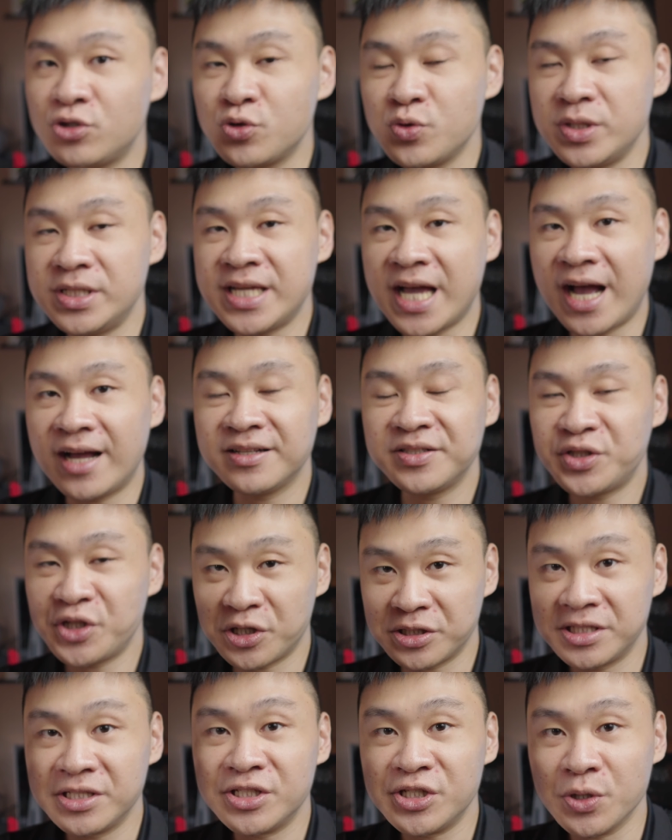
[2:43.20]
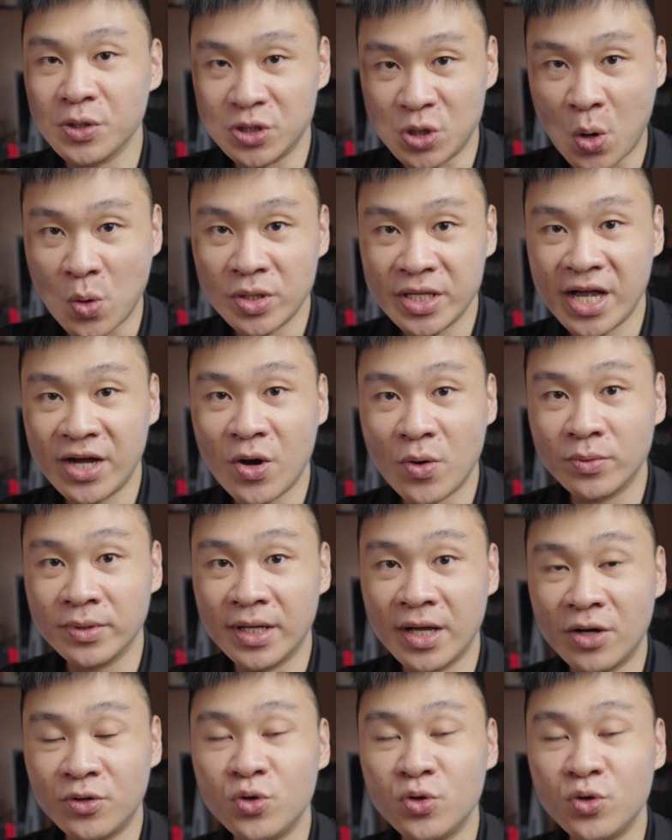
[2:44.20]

注意一下，这个是只有充电功能。